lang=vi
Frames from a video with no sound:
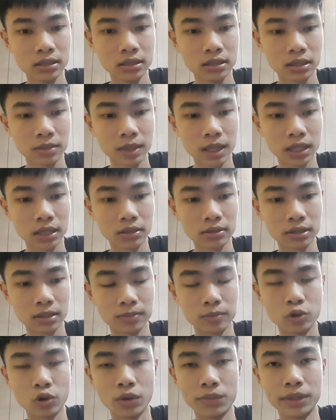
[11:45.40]
các bạn là
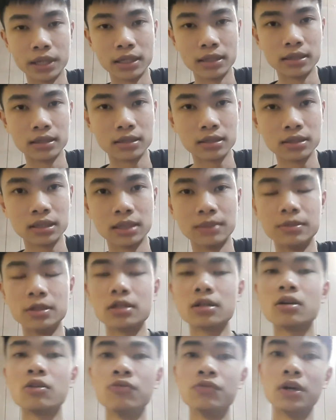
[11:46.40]
tầm tuổi mình thì cứ tìm
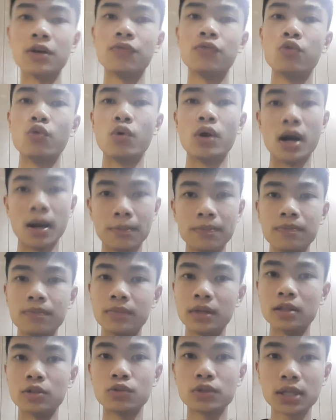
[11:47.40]
những công việc phù hợp
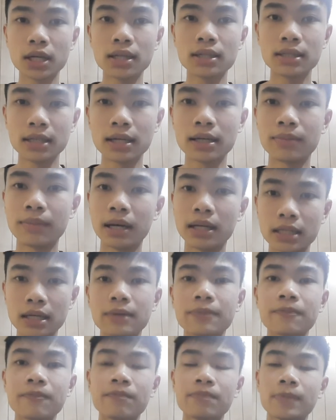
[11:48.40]
là tốt nhất nhé bạn nhé.
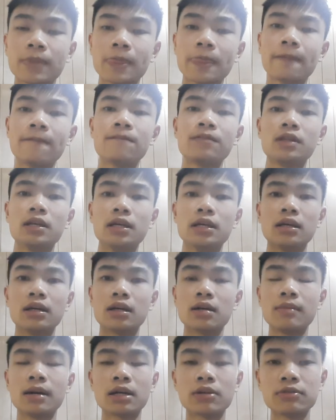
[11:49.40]
Thì
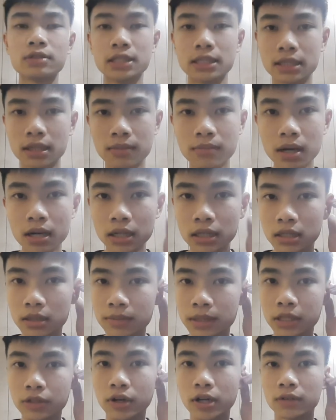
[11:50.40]
các bạn có gì thắc mắc thì cứ
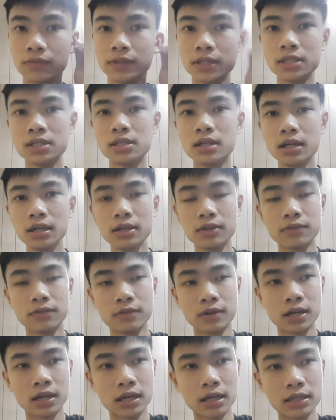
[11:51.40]
bình luận ở phía dưới
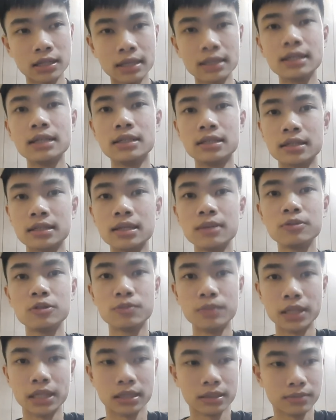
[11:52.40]
và nhắn tin trực tiếp cho
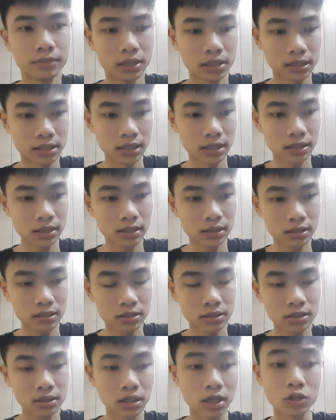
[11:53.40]
mình, mình sẽ
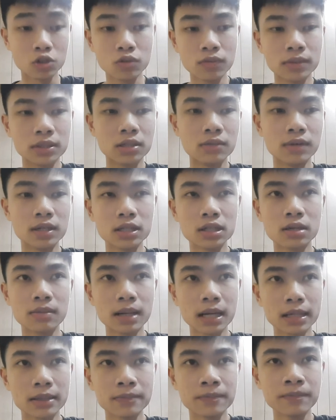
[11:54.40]
trợ giúp và tư vấn cho các
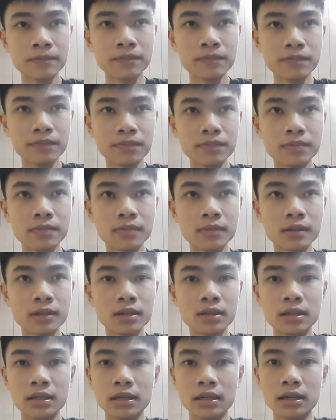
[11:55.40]
bạn.
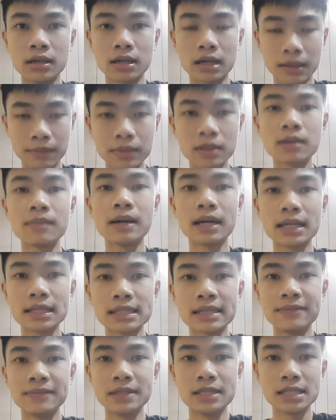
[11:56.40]
Thì cảm ơn các bạn đã
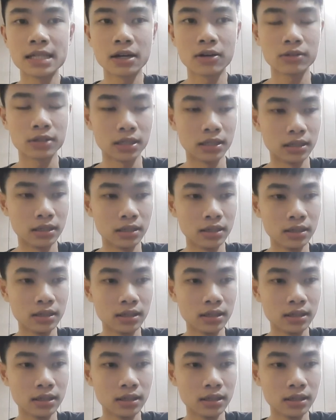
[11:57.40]
xem video, thì